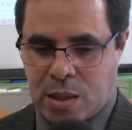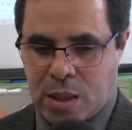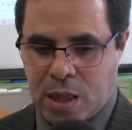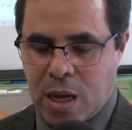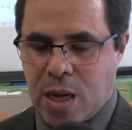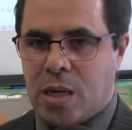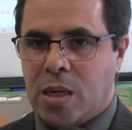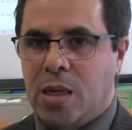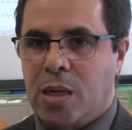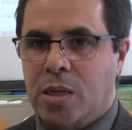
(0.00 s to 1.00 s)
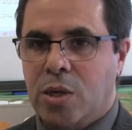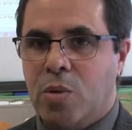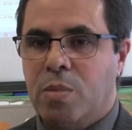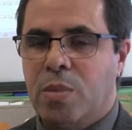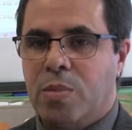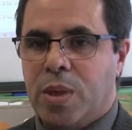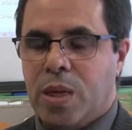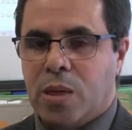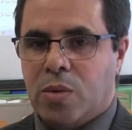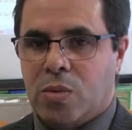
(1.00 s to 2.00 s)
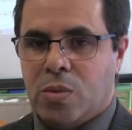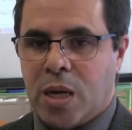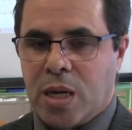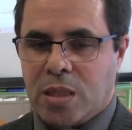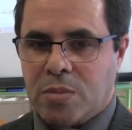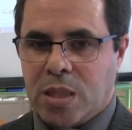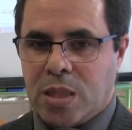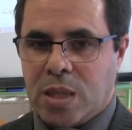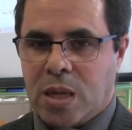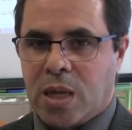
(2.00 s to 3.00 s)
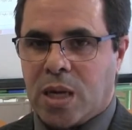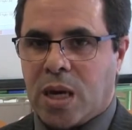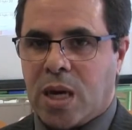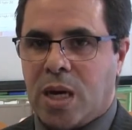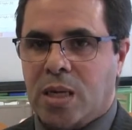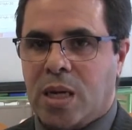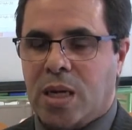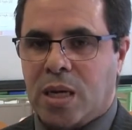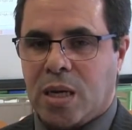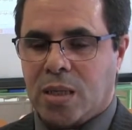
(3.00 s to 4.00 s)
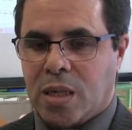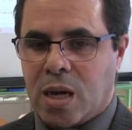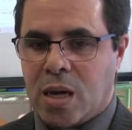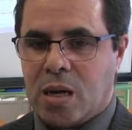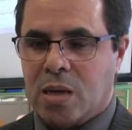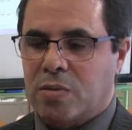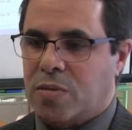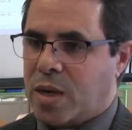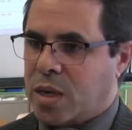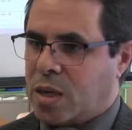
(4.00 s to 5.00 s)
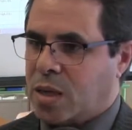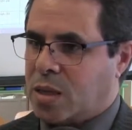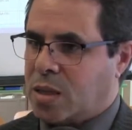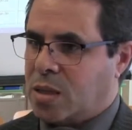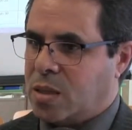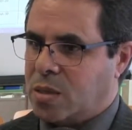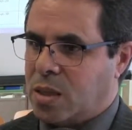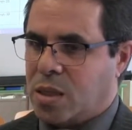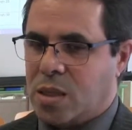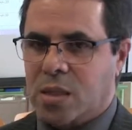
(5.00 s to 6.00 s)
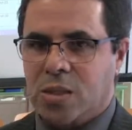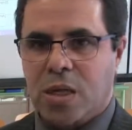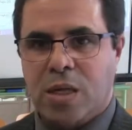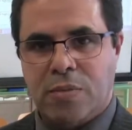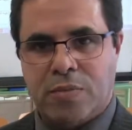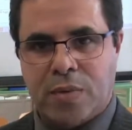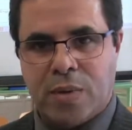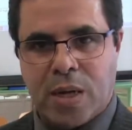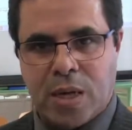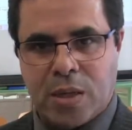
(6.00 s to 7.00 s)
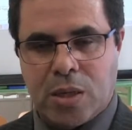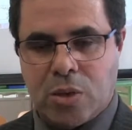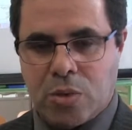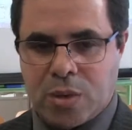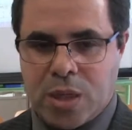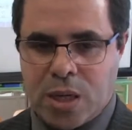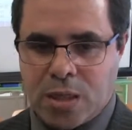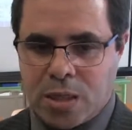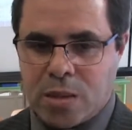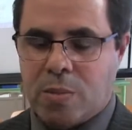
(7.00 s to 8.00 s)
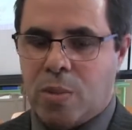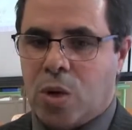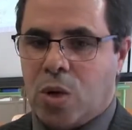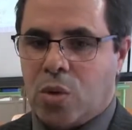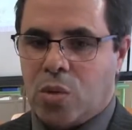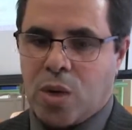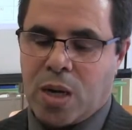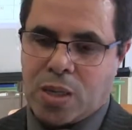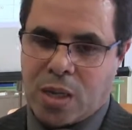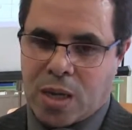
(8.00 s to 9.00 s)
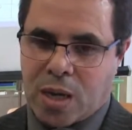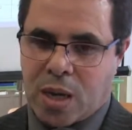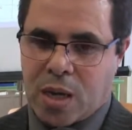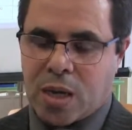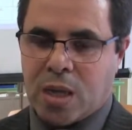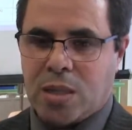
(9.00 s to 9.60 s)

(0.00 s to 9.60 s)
اللقاء اليوم واحد من اللقاءات اللي كيعقدها الفريق آه، ديال تاليف هذه العده هذه وهذا اللقاء